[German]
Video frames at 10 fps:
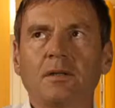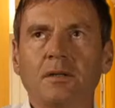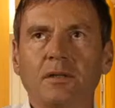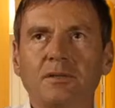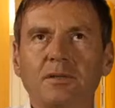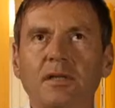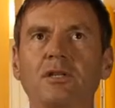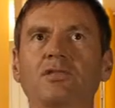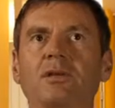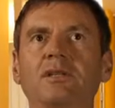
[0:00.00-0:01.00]
Ja, also die
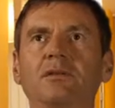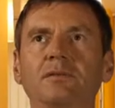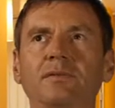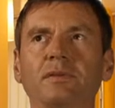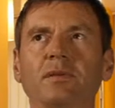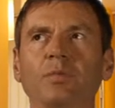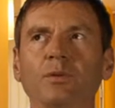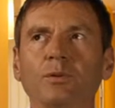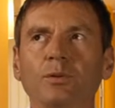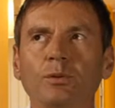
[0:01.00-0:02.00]
Gestaltung von einem
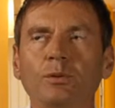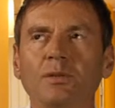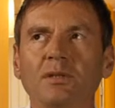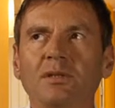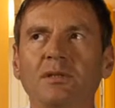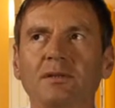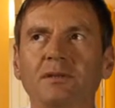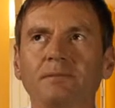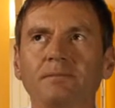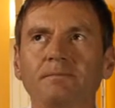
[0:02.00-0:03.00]
Büro
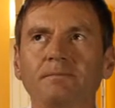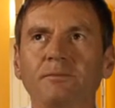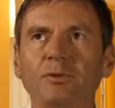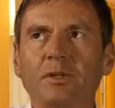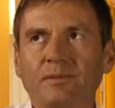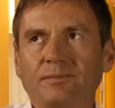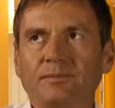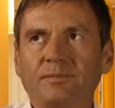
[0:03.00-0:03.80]
äh, oder